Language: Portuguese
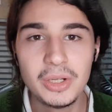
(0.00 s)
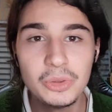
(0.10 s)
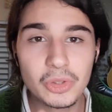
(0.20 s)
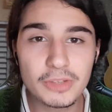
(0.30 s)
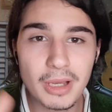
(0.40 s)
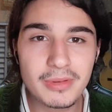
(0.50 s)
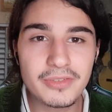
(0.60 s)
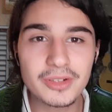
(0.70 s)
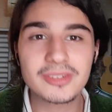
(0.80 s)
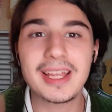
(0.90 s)
Nos
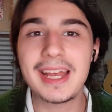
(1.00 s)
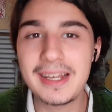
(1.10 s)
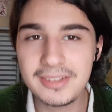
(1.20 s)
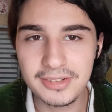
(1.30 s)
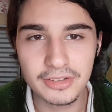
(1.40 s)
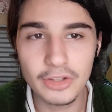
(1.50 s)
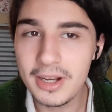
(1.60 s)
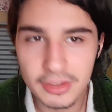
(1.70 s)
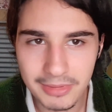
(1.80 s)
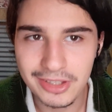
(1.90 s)
mamíferos terrestres,
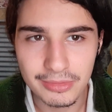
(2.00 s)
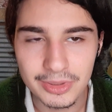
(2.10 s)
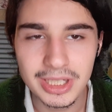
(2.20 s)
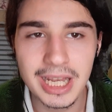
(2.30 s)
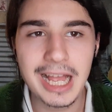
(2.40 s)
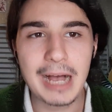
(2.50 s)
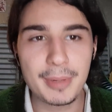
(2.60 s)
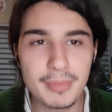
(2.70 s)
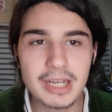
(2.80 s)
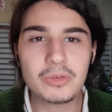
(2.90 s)
nós mesmos, a
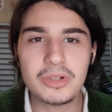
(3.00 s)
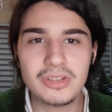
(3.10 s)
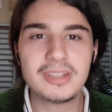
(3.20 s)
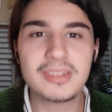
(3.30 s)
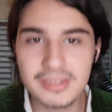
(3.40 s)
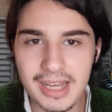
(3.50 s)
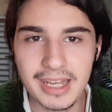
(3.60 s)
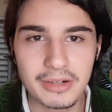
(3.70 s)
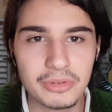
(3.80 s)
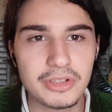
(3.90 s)
primeira coisa que
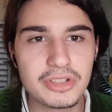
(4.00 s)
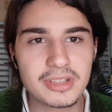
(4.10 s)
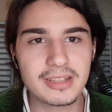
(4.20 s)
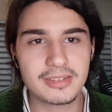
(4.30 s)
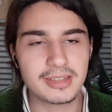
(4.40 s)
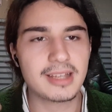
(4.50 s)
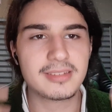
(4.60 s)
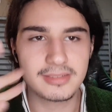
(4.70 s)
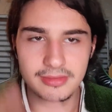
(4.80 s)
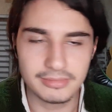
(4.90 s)
sai quando a gente está tá,
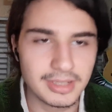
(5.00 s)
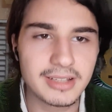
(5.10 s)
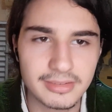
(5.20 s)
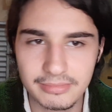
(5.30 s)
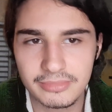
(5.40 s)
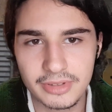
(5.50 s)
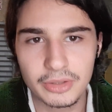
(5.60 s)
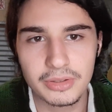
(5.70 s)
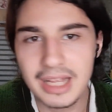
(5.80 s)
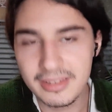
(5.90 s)
né,
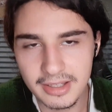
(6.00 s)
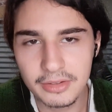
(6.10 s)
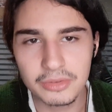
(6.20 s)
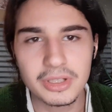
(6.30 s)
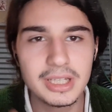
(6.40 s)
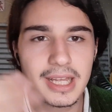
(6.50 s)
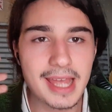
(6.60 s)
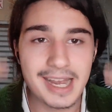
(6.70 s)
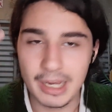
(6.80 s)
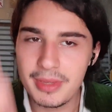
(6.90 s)
nascendo
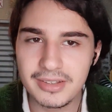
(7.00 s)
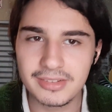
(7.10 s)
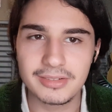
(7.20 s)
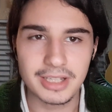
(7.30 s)
é a cabeça.